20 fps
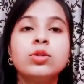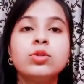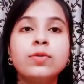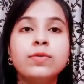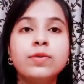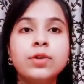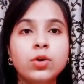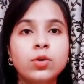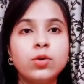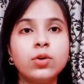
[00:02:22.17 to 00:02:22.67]

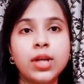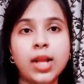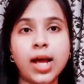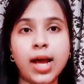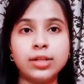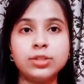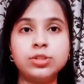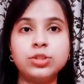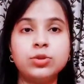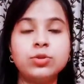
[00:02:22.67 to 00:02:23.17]
तो वीडियो को
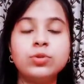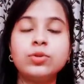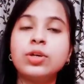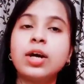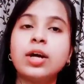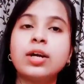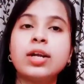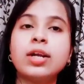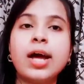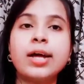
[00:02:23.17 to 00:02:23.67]
लाइक ज़रूर
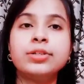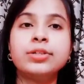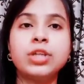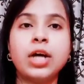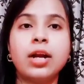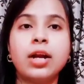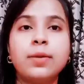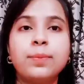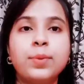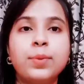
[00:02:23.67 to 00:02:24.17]
करना एंड
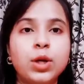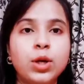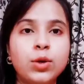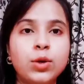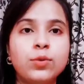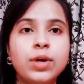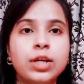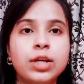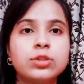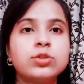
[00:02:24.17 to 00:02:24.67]
चैनल पर
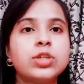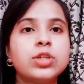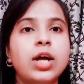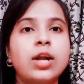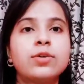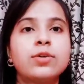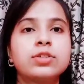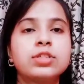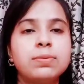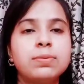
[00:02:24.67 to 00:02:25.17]
न्यू है तो
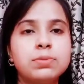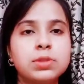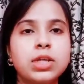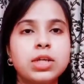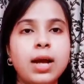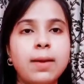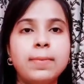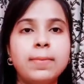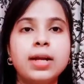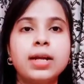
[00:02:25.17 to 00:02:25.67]
चैनल को
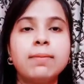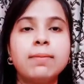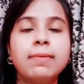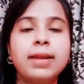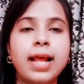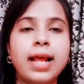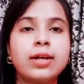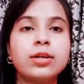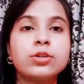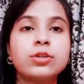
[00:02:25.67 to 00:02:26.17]
सब्सक्राइब करके
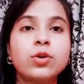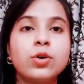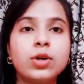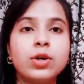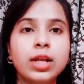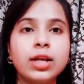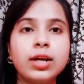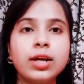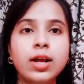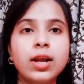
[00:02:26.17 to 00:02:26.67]
बेलाइकन को
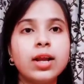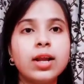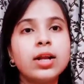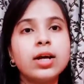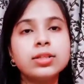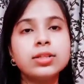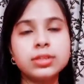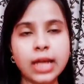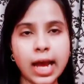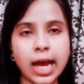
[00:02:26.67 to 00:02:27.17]
क्लिक कर
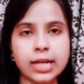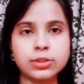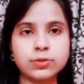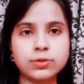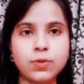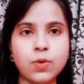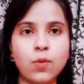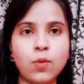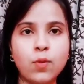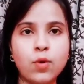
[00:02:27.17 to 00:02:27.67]
लेना थैंक्स
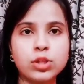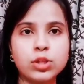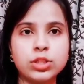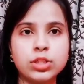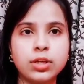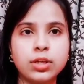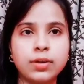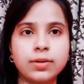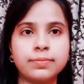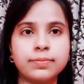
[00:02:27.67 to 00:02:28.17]
फॉर
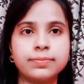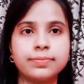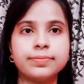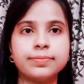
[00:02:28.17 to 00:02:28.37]
वॉचिंग